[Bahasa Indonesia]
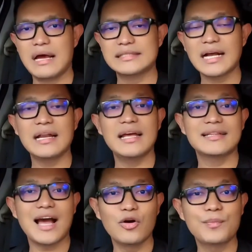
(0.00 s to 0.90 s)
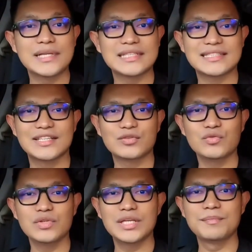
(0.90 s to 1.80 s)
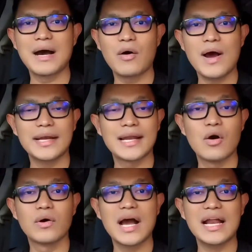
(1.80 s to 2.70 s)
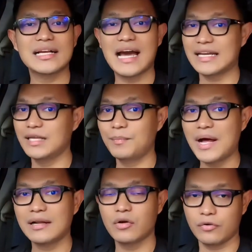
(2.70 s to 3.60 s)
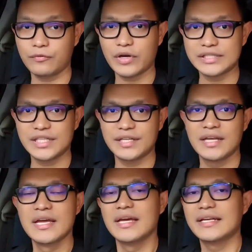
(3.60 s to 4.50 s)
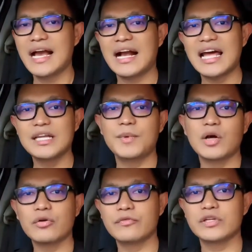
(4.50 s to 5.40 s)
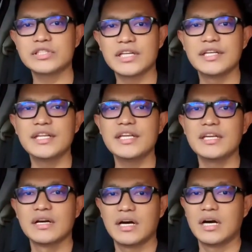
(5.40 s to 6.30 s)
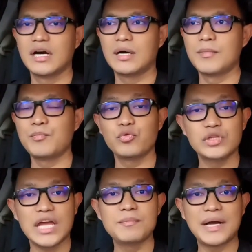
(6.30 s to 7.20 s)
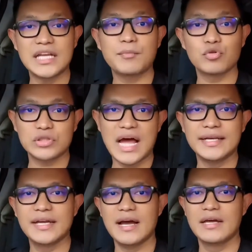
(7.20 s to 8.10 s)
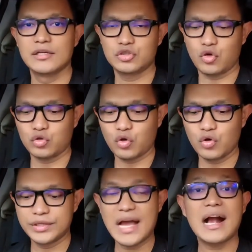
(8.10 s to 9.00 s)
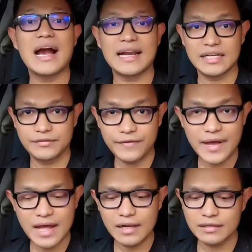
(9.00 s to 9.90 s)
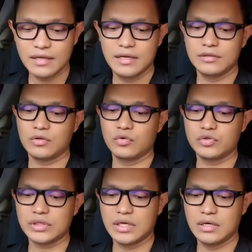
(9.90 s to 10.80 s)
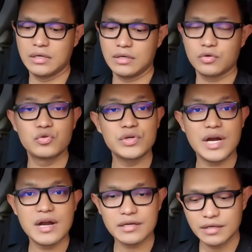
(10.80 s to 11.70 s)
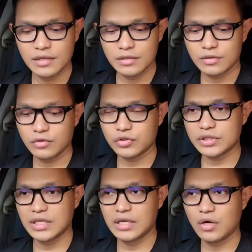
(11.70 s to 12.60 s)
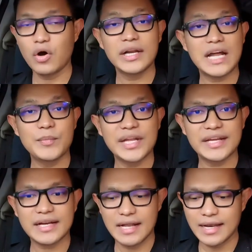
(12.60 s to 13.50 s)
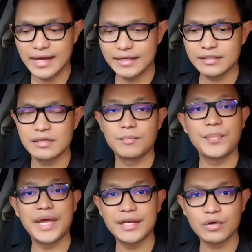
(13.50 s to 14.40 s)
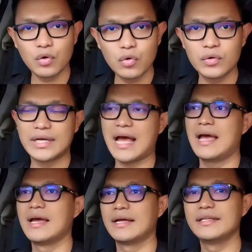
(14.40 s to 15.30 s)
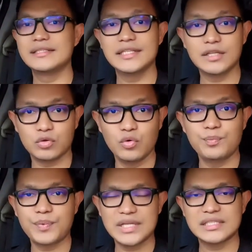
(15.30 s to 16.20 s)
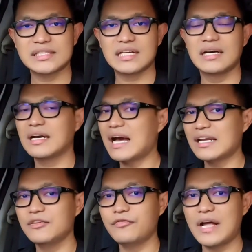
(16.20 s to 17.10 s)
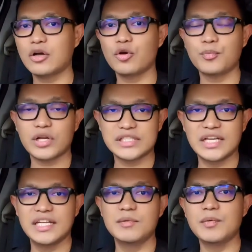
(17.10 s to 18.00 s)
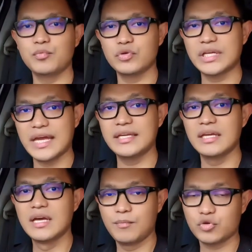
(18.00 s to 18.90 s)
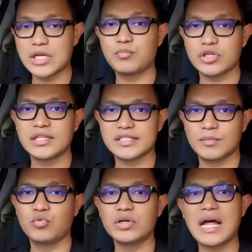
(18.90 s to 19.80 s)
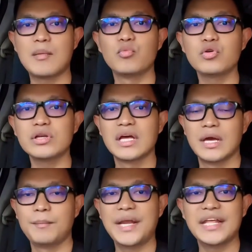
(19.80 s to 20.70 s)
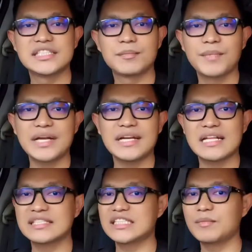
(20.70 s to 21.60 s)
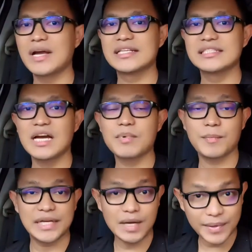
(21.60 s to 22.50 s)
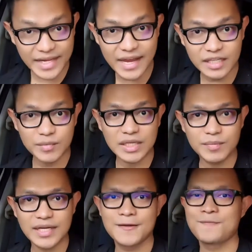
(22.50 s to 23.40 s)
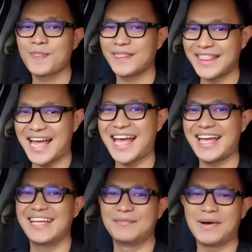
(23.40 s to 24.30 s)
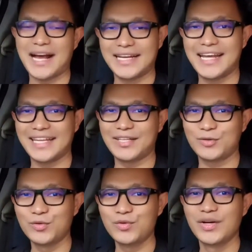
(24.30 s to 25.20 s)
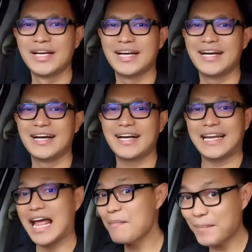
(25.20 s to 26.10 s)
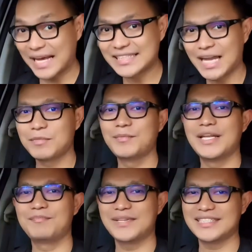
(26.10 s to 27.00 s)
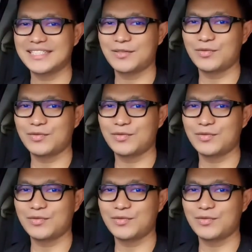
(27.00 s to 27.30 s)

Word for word: asal kalian tahu Princess itu di bawah naungan Carnival Corporation nah Carnival Corporation ini uh, mempunyai banyak perusahaan ya contohnya Carnival terus uh, Cunard terus uh, Holland America Line, BNO. Nah, di situ Princess uh, Carnival Corporation ini mempunyai perusahaan-perusahaan tersebut, namun manajemen dan sistem gajinya berbeda-beda ya teman-teman. Nah, maka dari itu uh, kenapa saya memilih Princess